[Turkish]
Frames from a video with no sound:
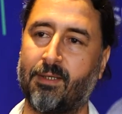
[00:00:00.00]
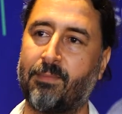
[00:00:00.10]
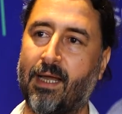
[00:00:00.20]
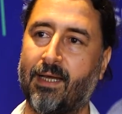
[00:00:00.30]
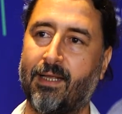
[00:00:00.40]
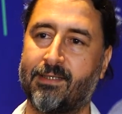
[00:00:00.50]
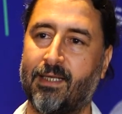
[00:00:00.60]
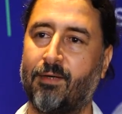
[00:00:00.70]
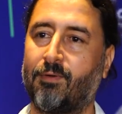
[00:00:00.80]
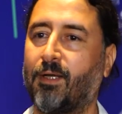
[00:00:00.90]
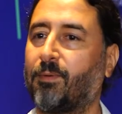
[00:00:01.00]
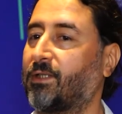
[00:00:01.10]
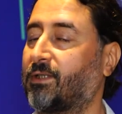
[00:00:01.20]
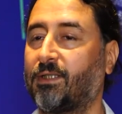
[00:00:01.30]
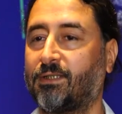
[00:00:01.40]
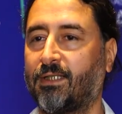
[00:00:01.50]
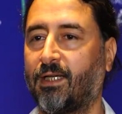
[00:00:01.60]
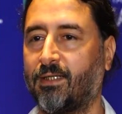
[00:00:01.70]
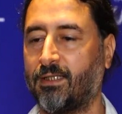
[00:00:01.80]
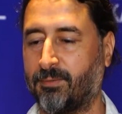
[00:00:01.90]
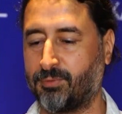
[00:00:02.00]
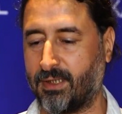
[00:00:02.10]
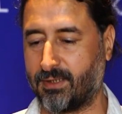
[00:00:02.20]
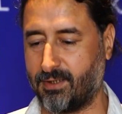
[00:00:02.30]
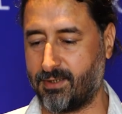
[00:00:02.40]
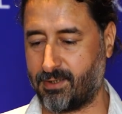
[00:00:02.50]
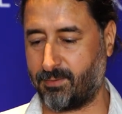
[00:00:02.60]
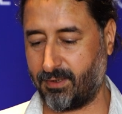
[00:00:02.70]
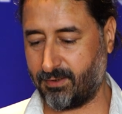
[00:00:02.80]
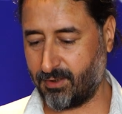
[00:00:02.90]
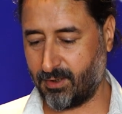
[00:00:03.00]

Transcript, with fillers: da belgesel veya başka işler yapacakları zaman